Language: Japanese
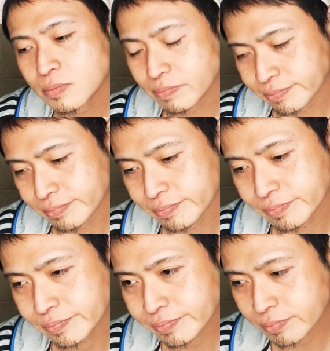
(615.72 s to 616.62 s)
うん
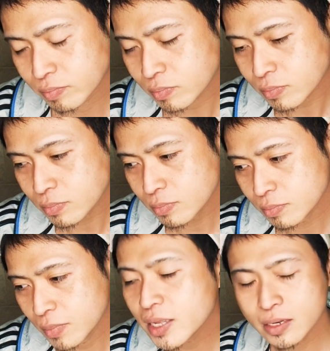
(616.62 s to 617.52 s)

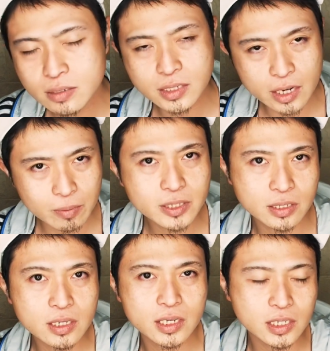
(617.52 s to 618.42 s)
まあ、たへるちゃんは別
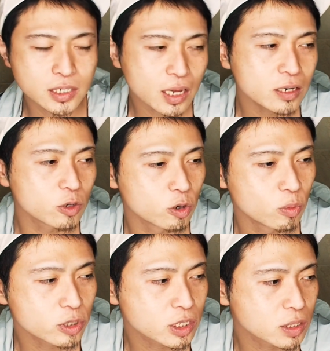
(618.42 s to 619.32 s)
に基地燃料を
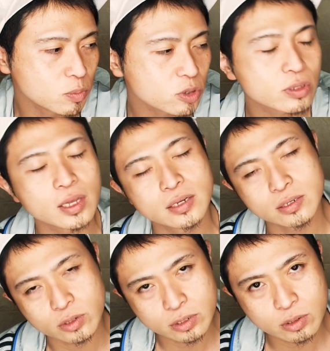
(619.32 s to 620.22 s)
持っている
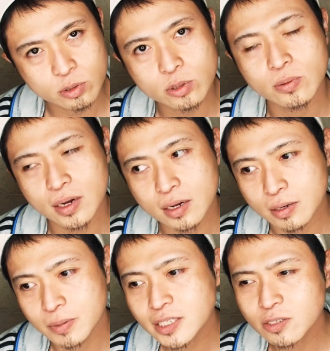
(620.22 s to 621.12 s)
ということ
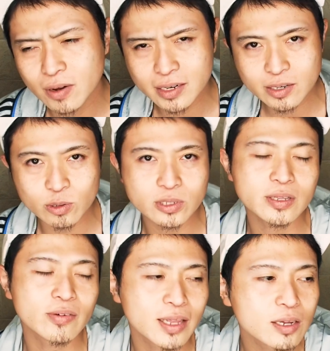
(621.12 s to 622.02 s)
は別に悪いこと
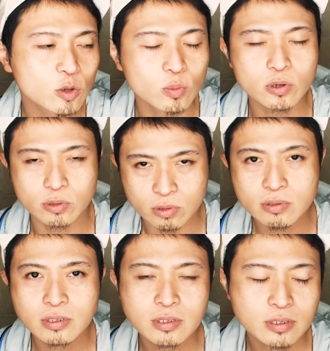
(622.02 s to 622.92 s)
ではないと思うの
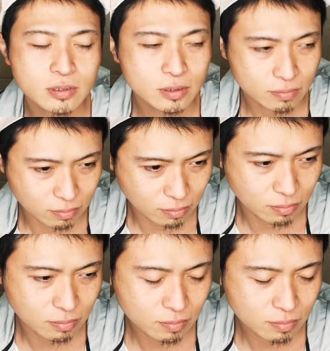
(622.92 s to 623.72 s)
うん